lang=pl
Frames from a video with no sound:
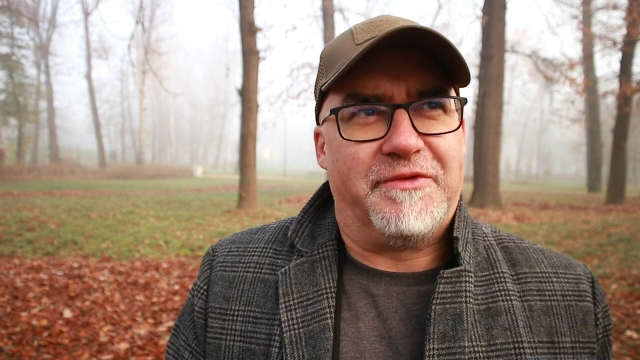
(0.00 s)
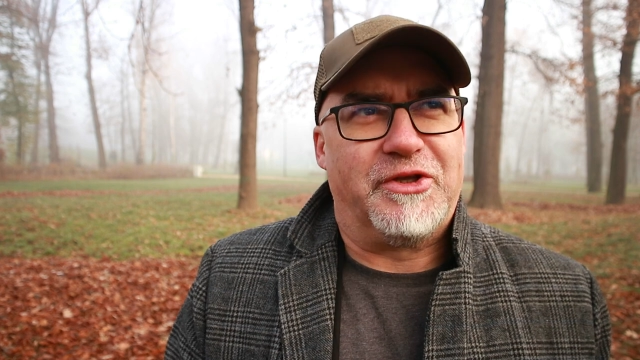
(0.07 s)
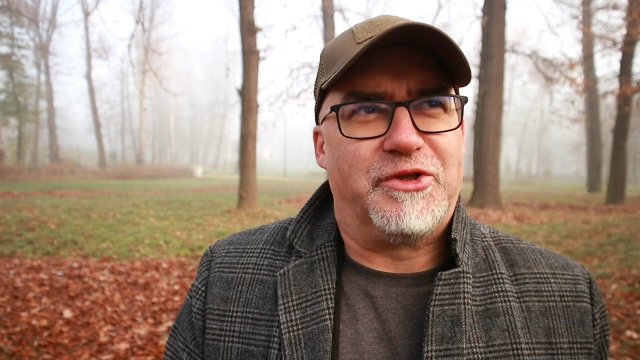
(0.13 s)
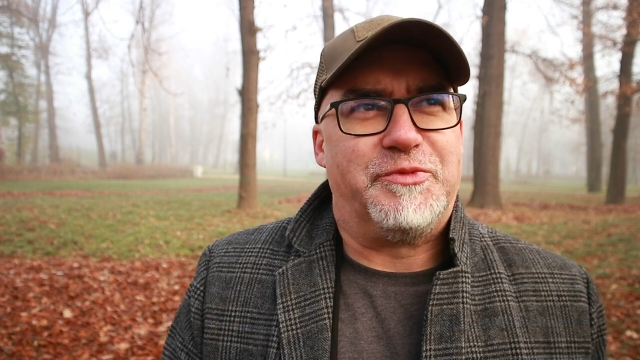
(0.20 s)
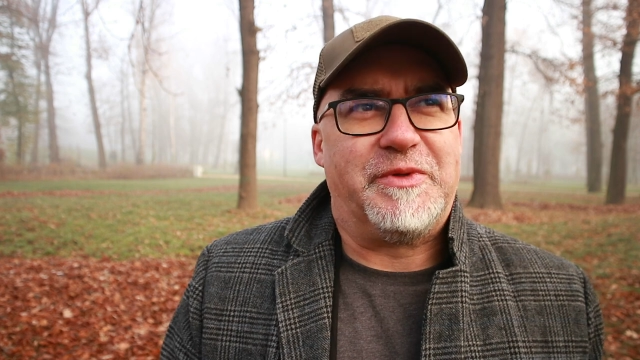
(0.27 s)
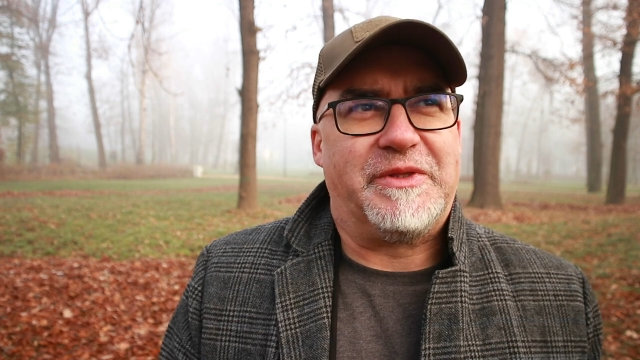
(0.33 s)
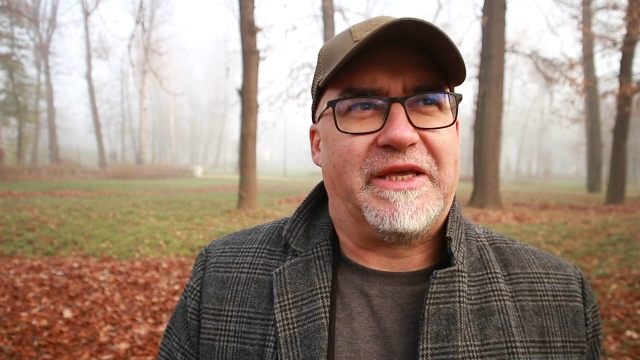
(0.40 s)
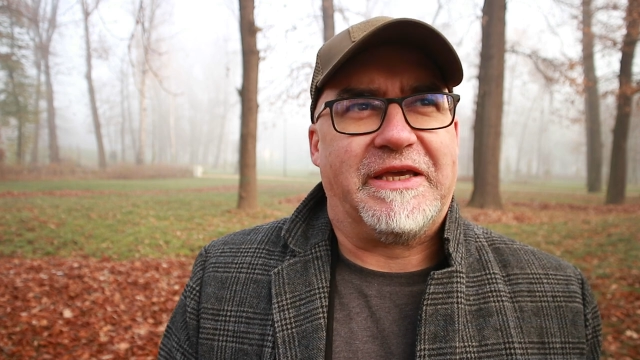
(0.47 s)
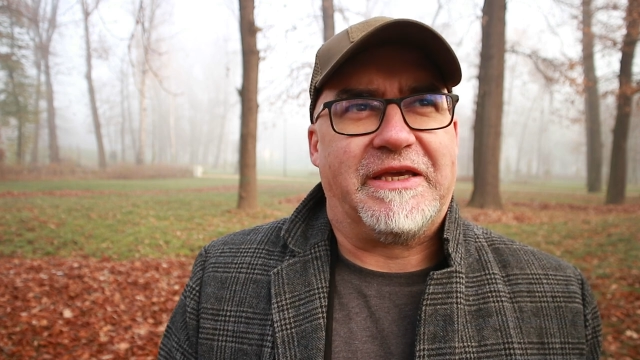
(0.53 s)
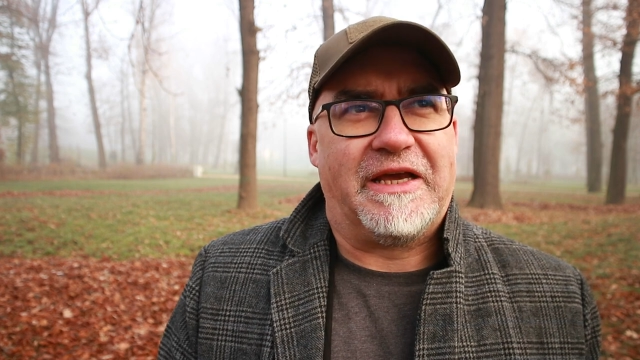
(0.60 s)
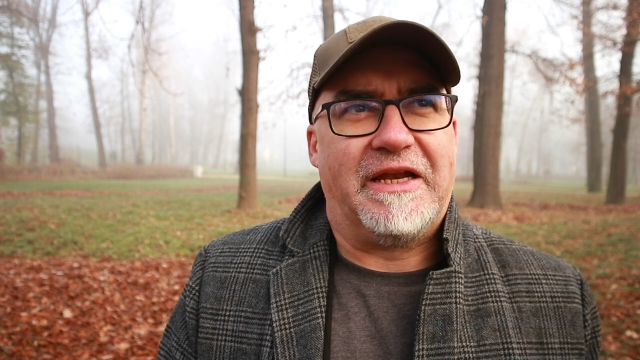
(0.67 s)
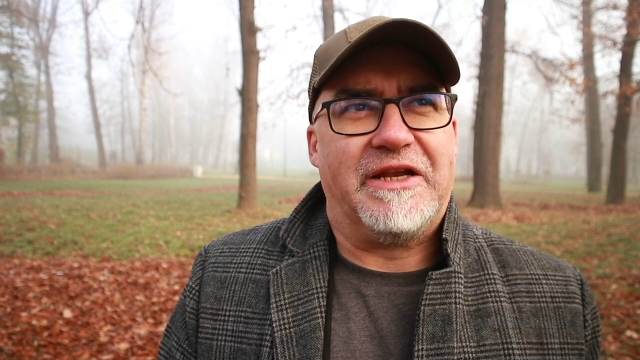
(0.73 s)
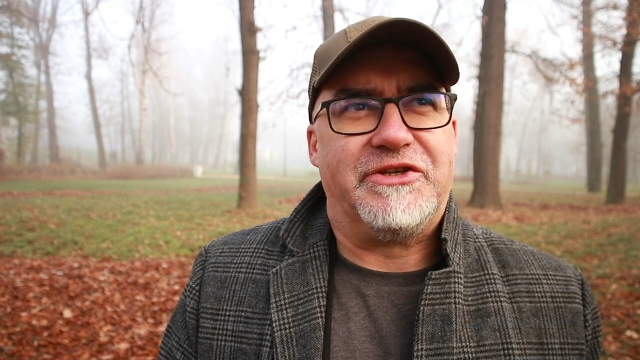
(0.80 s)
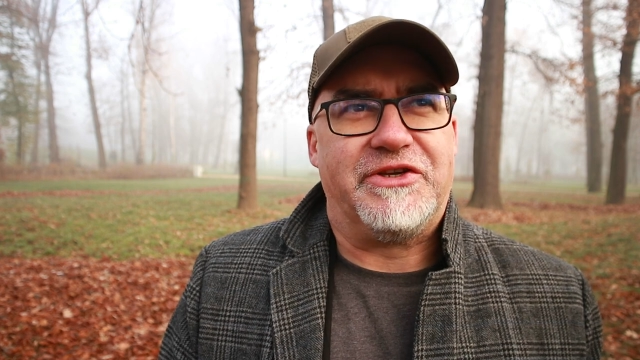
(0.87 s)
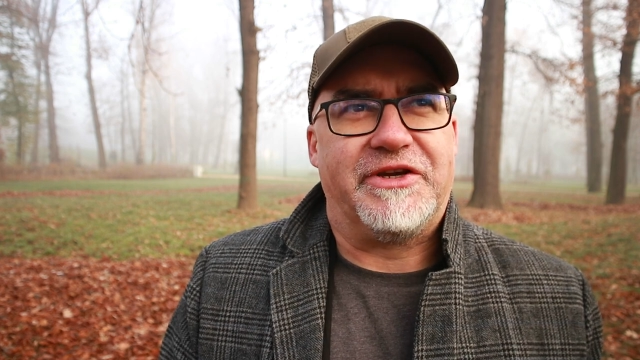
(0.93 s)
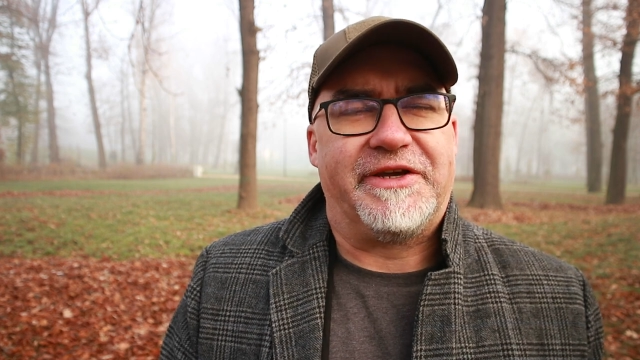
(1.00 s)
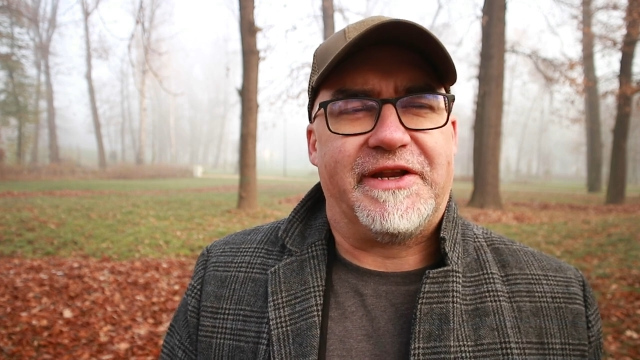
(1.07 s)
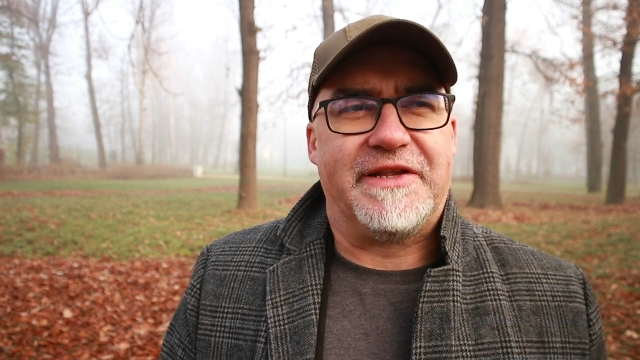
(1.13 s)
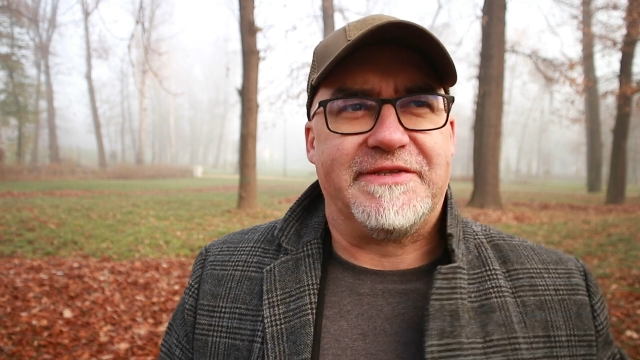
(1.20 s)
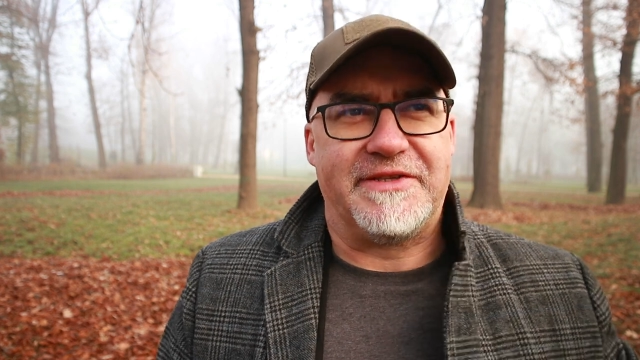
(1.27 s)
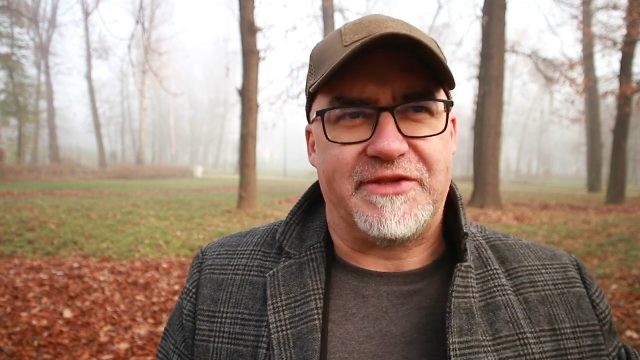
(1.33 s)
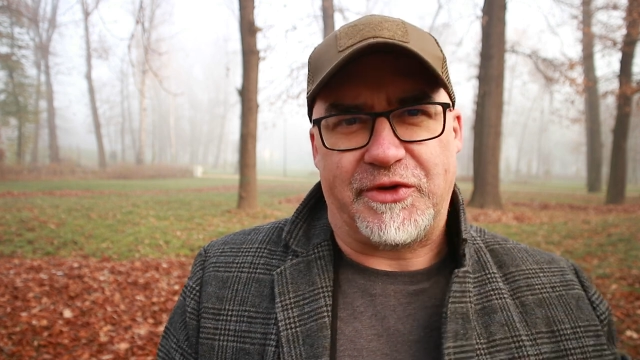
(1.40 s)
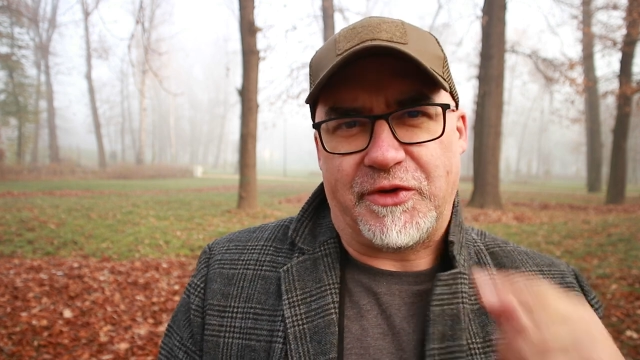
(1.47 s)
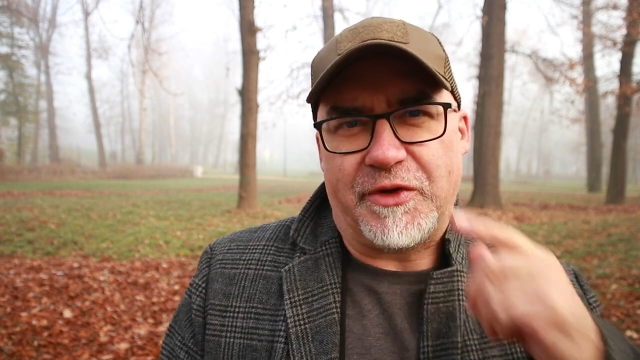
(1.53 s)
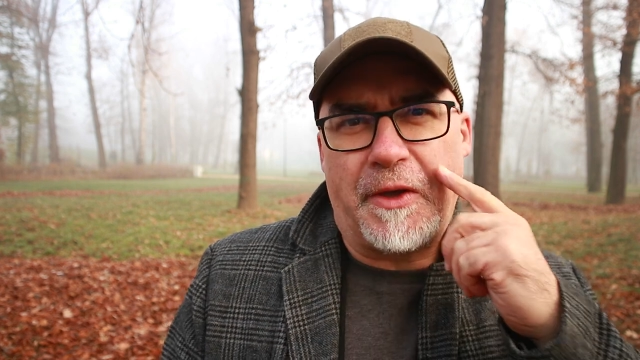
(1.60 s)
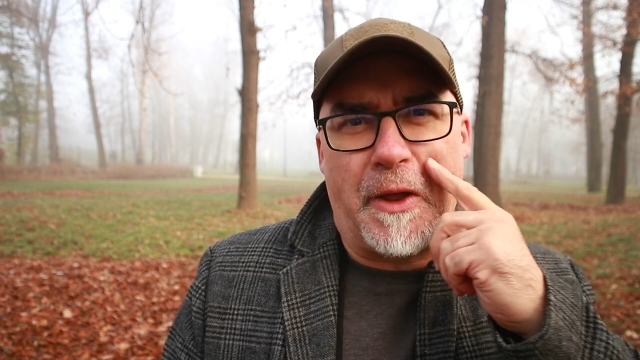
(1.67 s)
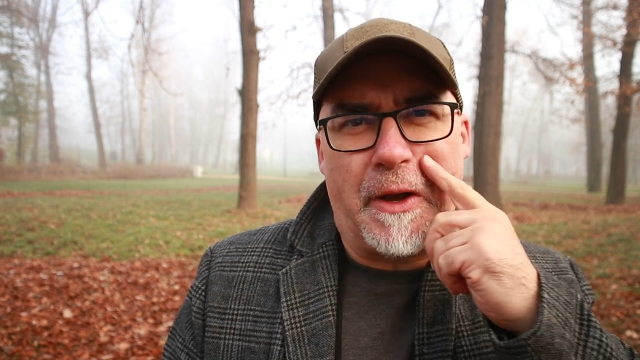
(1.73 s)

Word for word: odpytaj, ale się kręcę trochę,